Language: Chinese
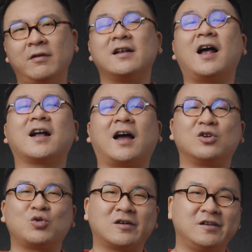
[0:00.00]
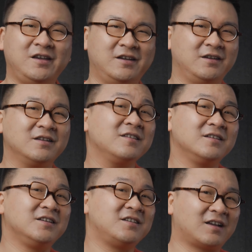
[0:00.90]
为啥赶着双十一那自
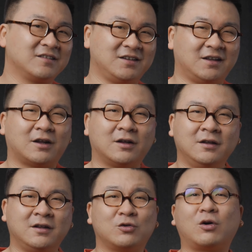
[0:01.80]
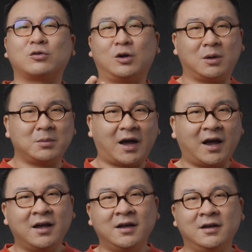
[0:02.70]
己抢自己呢？你说我说对不对？
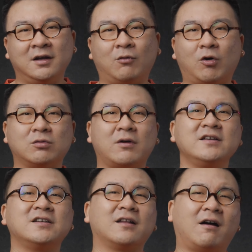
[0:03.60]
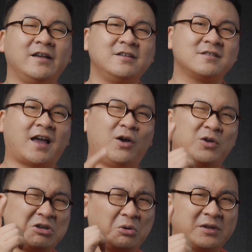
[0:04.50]
我突然想到 A 七四还有一
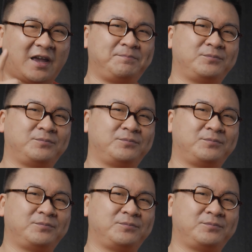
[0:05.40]
个优点，